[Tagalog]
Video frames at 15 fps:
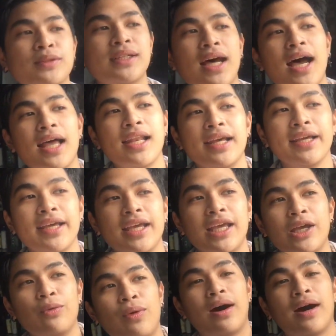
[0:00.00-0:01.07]
kung sakaling
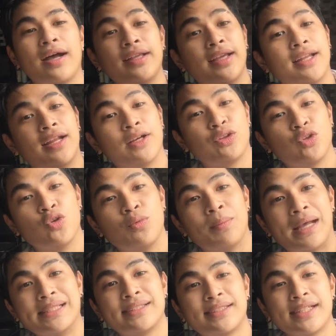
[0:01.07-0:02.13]
iiwan ka niya ng 2
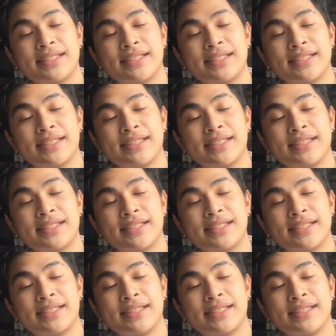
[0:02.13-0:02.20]
months,